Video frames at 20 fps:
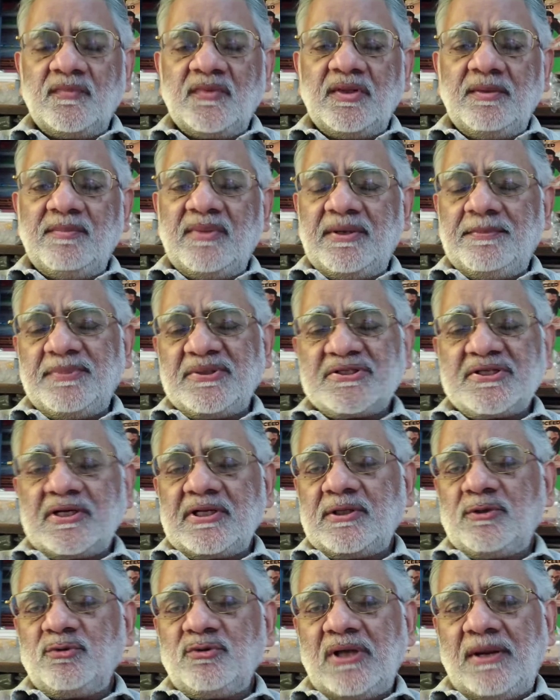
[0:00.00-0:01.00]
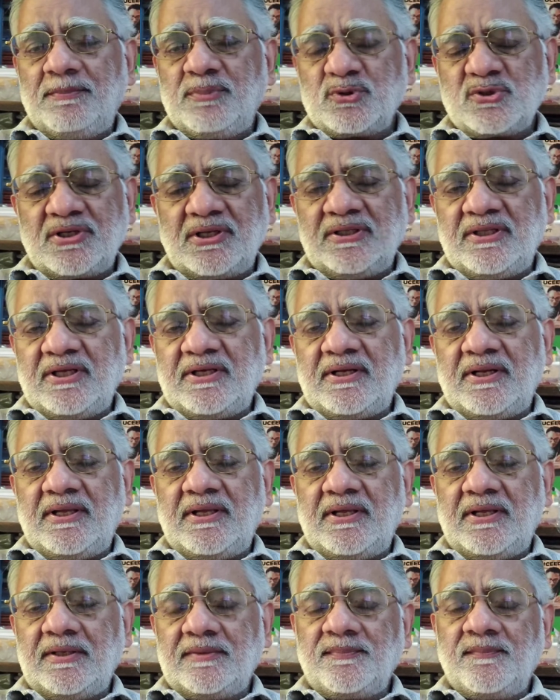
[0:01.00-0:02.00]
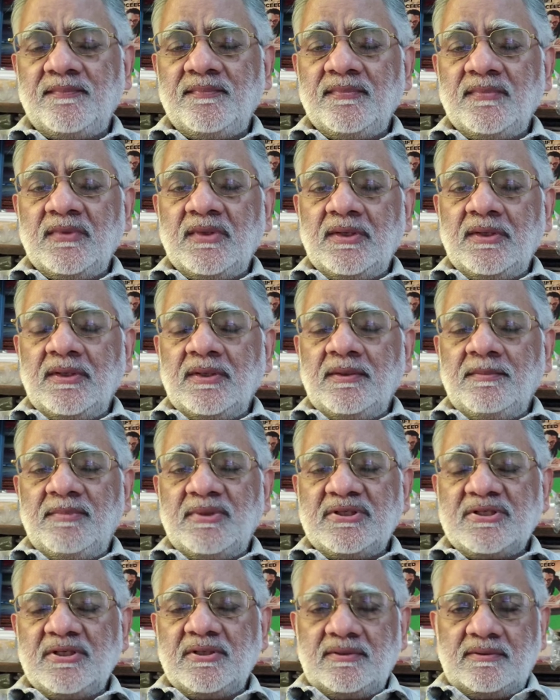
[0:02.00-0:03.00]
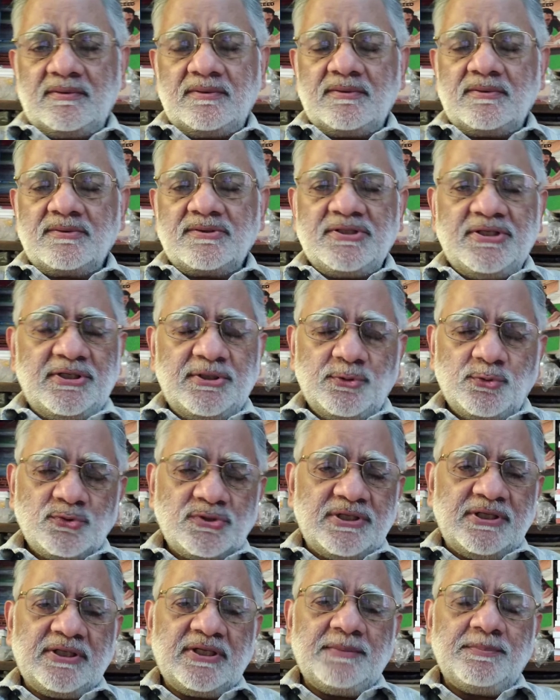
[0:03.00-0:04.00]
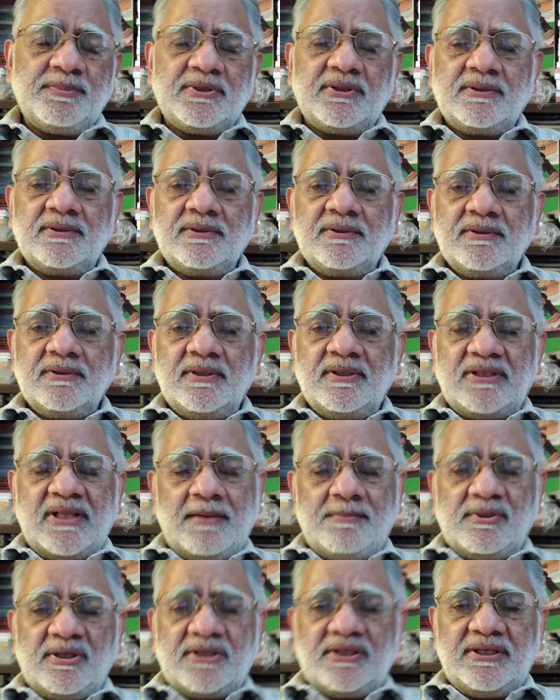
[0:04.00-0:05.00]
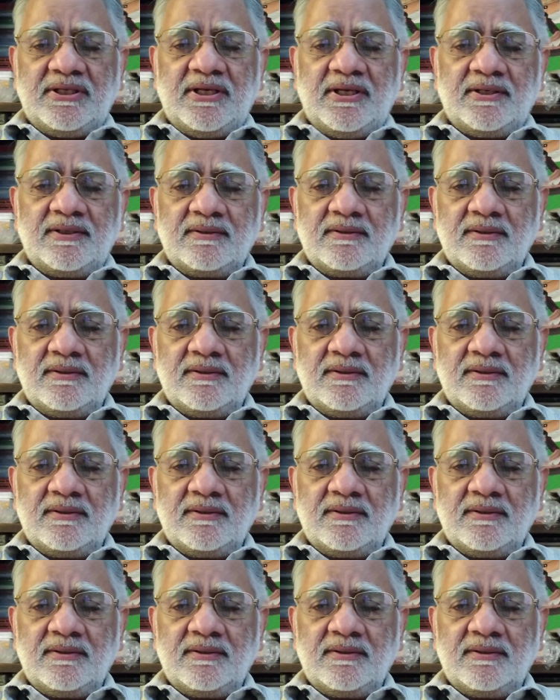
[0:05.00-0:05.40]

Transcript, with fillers: ये मेरे पीछे रखी हुई आप पुस्तकें देख रहे हैं पीछे सीड यू सीड की किताब रखी है